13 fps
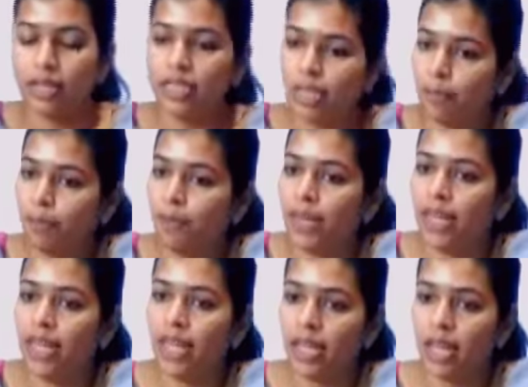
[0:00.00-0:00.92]
जब
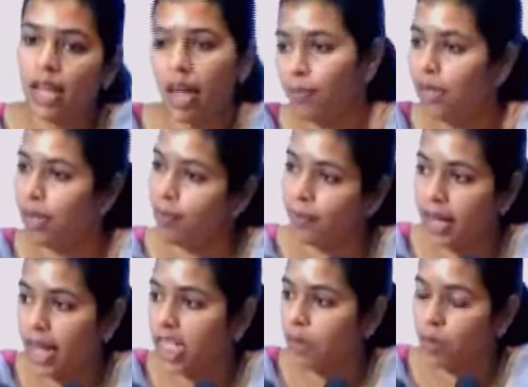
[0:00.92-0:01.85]
भी आपने
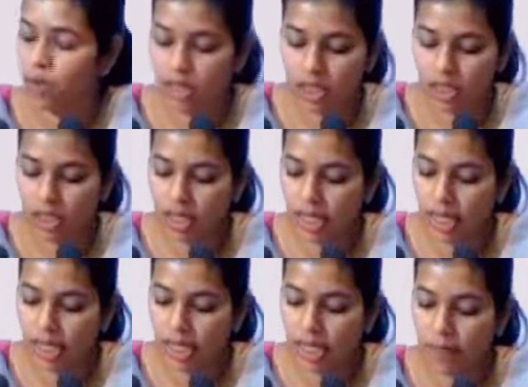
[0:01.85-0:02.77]
प्रयास बहुत अच्छा
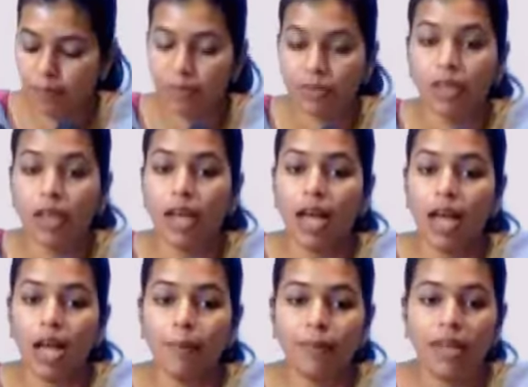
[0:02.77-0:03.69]
किया था
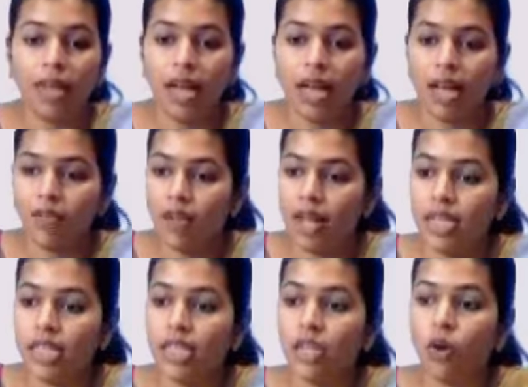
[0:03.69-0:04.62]
आपकी आवाज़
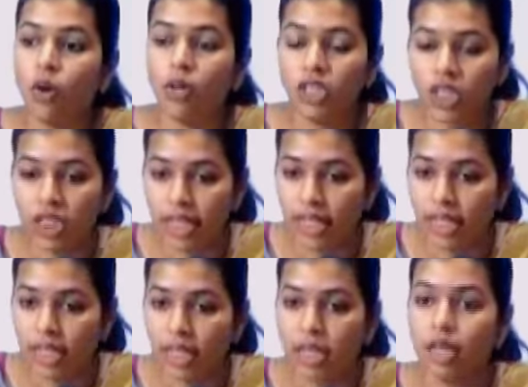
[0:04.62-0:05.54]
और शैली
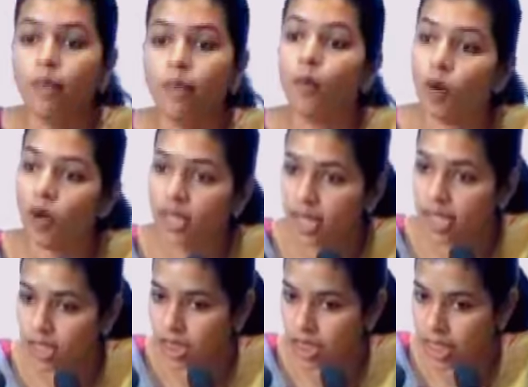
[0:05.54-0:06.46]
बहुत
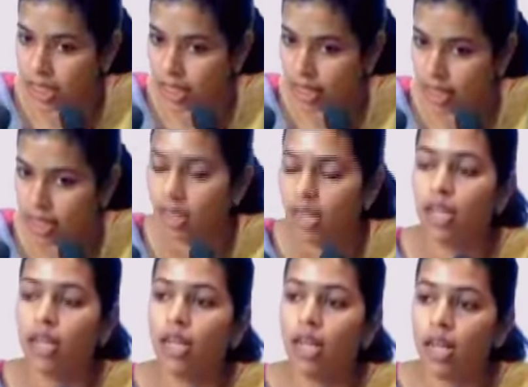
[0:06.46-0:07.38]
अच्छी है
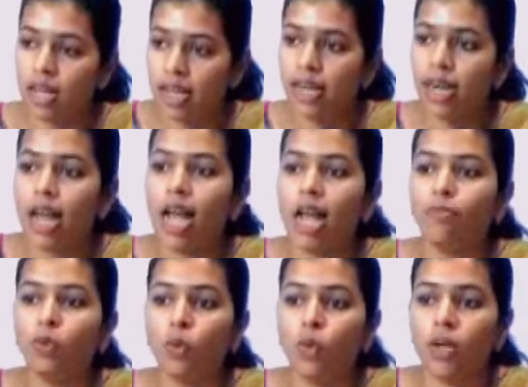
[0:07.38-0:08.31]
अगर आप
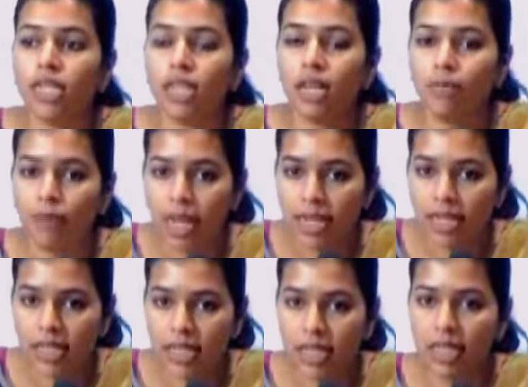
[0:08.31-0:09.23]
थोड़ा सा
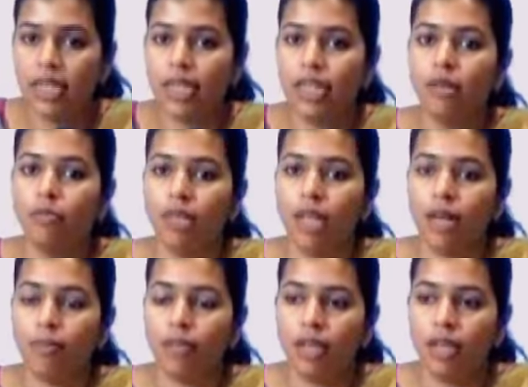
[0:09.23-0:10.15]
अभ्यास करेंगे मतलब
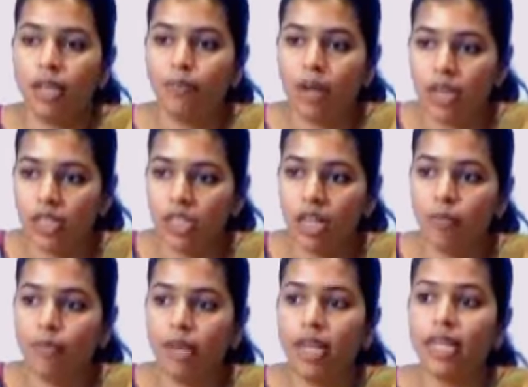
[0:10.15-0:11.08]
आपकी भाषा
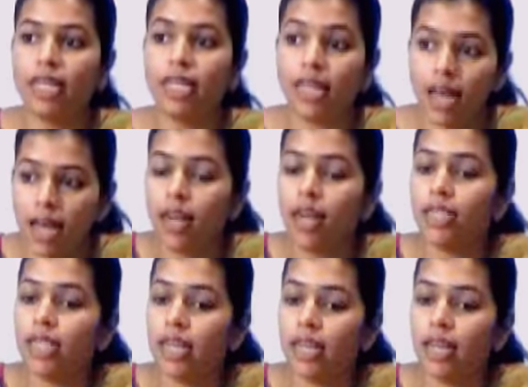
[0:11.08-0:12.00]
में ज्ञान आ
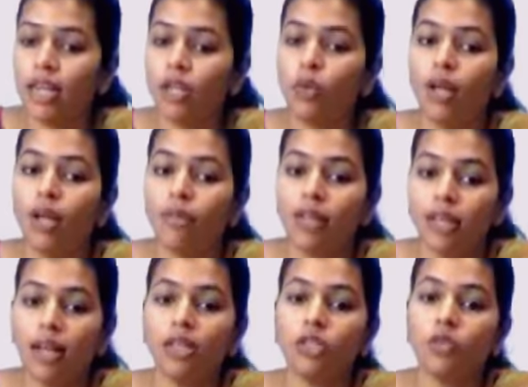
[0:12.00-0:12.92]
जाएगा तो
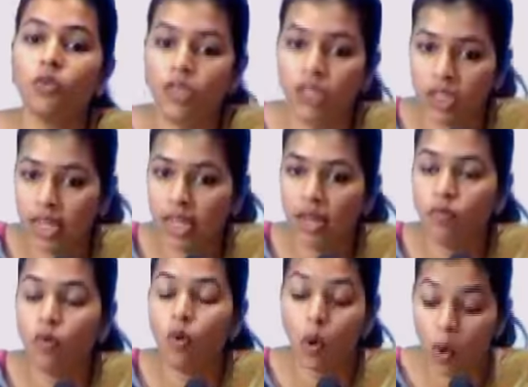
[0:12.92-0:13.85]
आपका जो विषय है
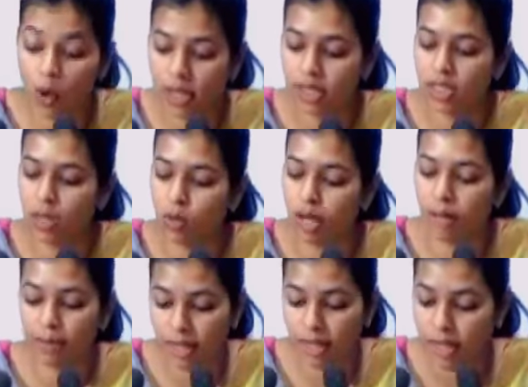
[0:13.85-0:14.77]
वो और अच्छा होगा
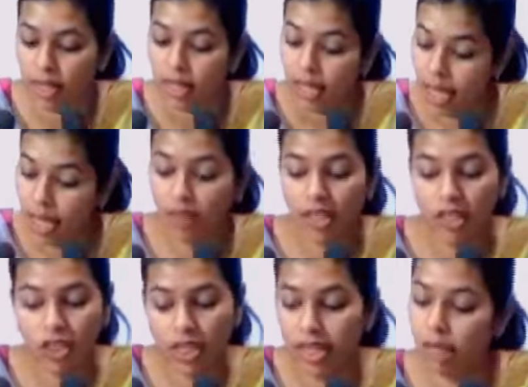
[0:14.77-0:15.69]
आपकी आवाज़
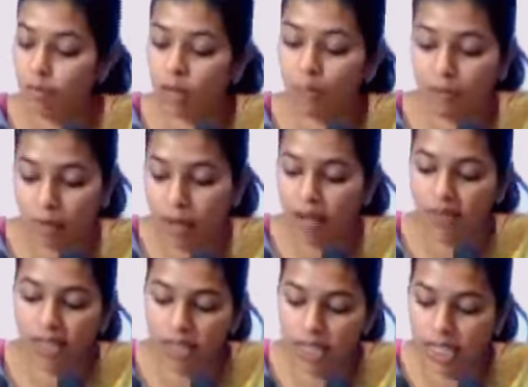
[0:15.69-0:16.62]
शैली बहुत
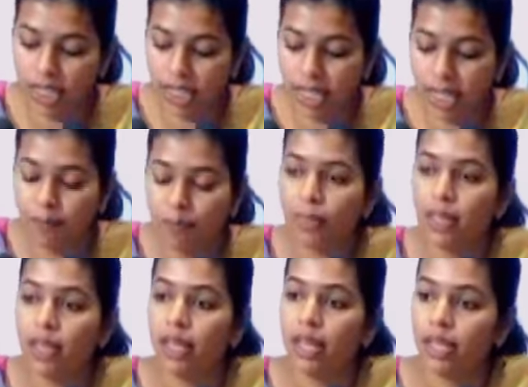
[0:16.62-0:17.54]
प्रभावित करती है
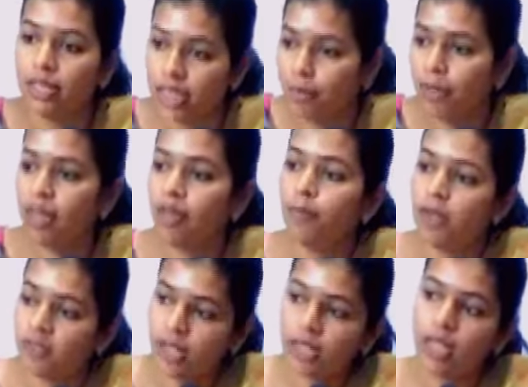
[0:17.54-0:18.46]
सभी
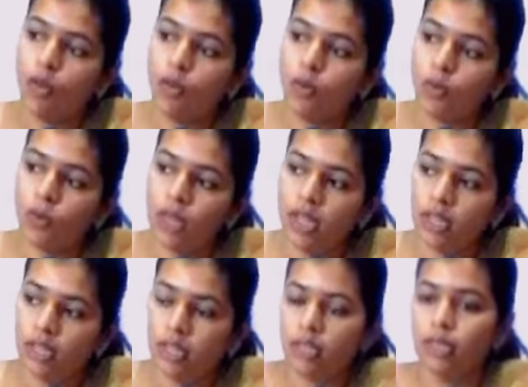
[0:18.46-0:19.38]
वक्ताओं को
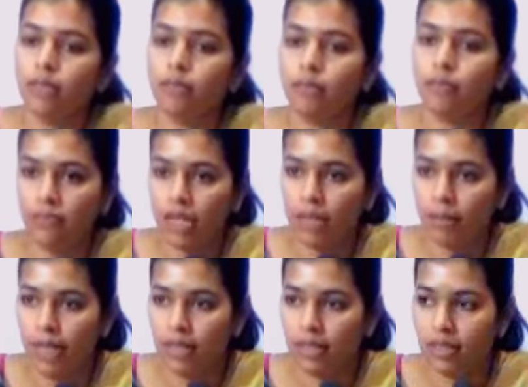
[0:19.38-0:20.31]
एक मतलब
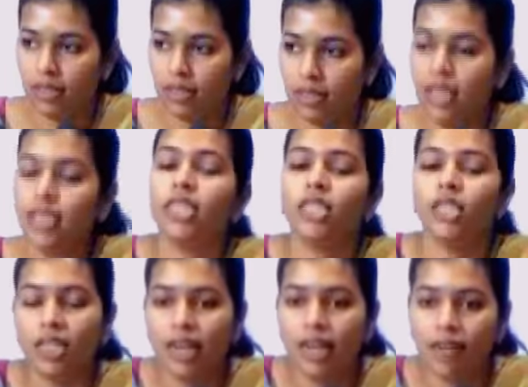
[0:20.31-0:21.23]
एक
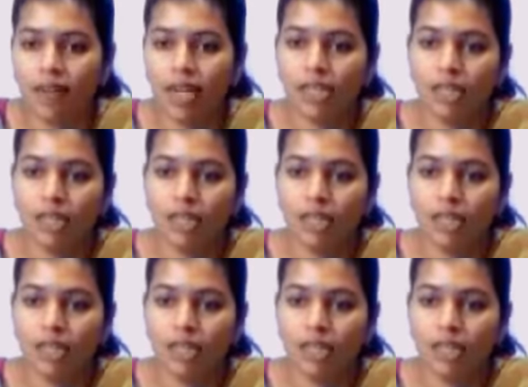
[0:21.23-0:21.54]
सजेशन या एडवाइस